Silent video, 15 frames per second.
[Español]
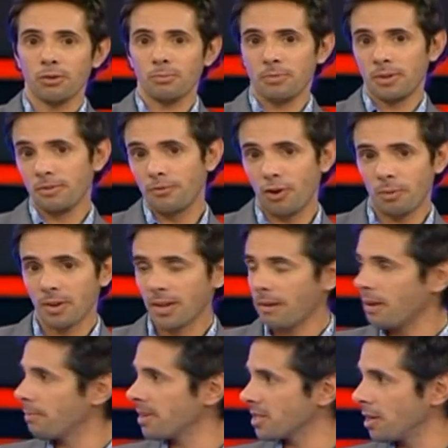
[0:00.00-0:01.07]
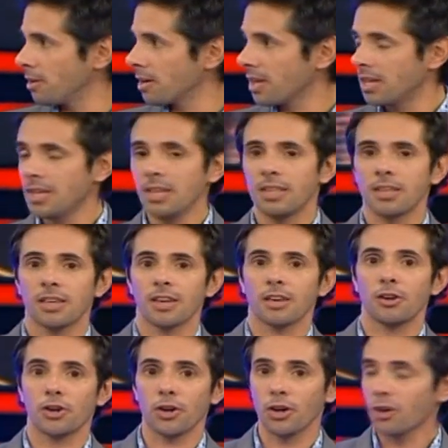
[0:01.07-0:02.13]
un informe que había pasado aquí y dije,
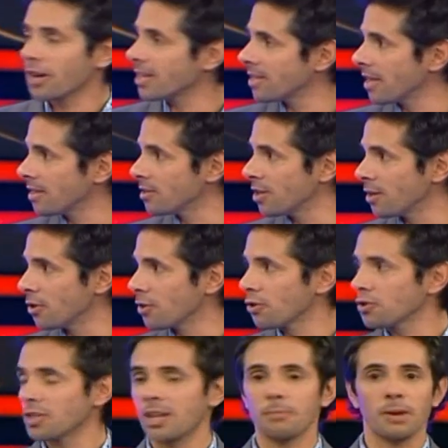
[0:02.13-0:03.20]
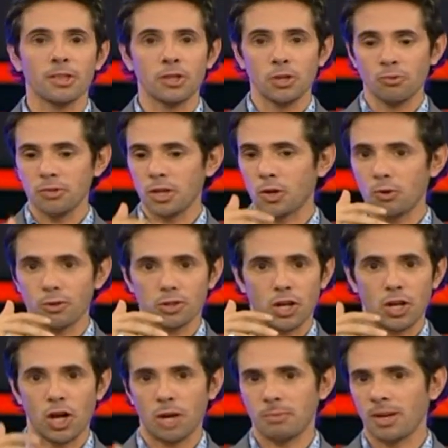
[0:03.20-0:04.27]
qué horror lo que están diciendo. Entonces le mandé un discurso
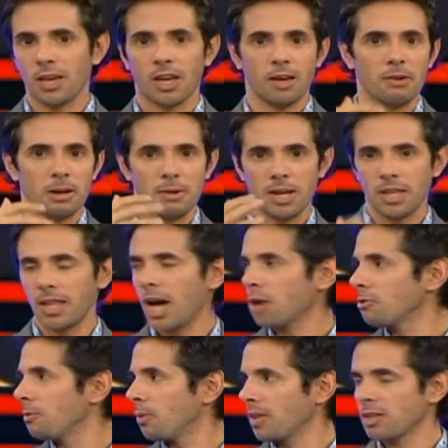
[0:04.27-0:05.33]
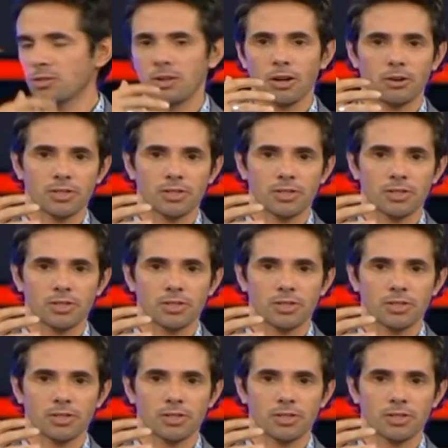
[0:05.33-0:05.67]
enorme, que qué barbaridad, cómo pueden decir una